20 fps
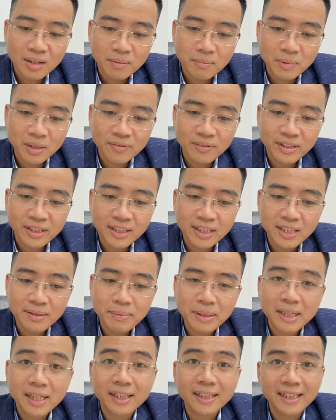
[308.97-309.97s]
bởi vì khi
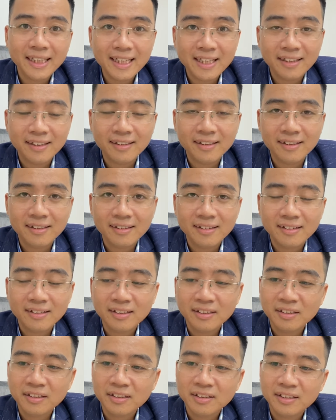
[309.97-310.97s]
mình cần tiền
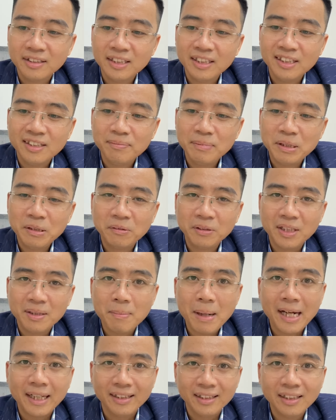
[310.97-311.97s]
thì mình có thể
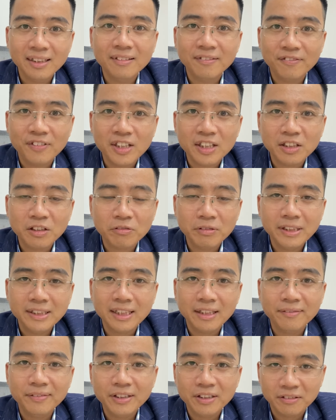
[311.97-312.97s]
bán từng phần quỹ
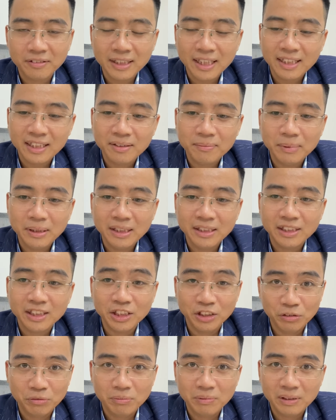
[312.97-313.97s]
trái phiếu ra để mình sử
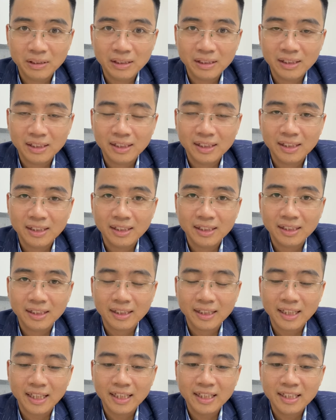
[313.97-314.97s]
dụng
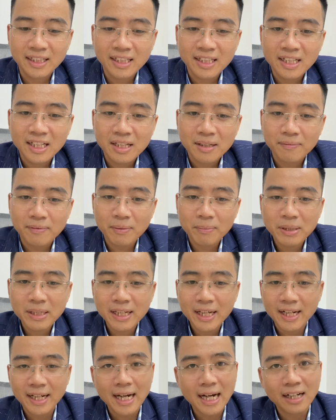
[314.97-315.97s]
đấy và mình
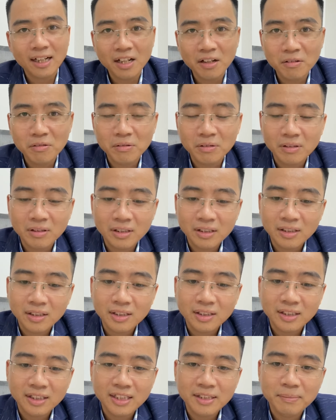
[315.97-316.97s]
để càng lâu
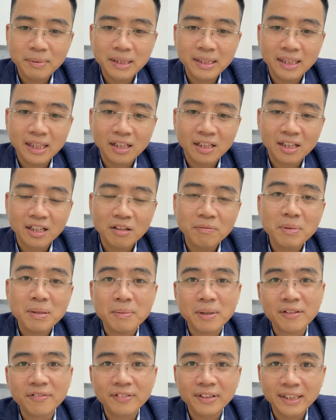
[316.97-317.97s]
thì mình lại không bị
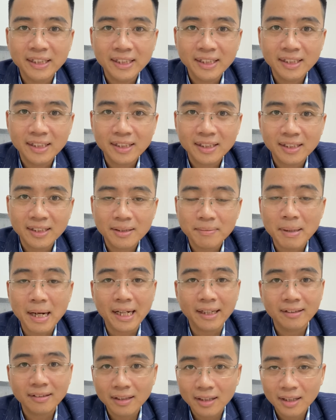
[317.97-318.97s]
mất phí
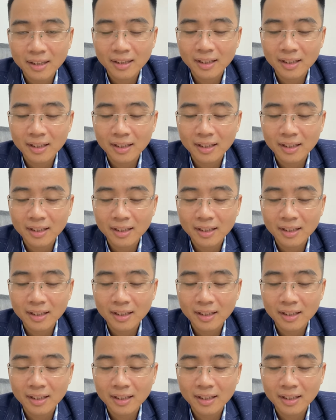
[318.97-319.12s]
bán nữa